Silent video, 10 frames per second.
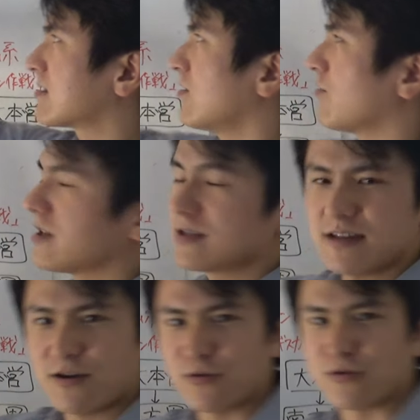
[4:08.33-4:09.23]
たのが
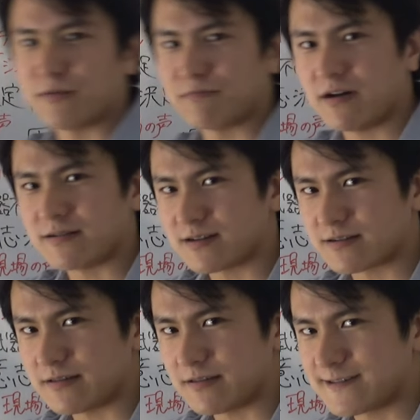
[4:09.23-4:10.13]
実はこのインパール
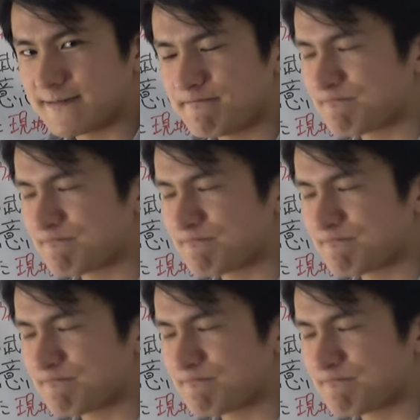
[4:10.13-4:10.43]
作戦なんです、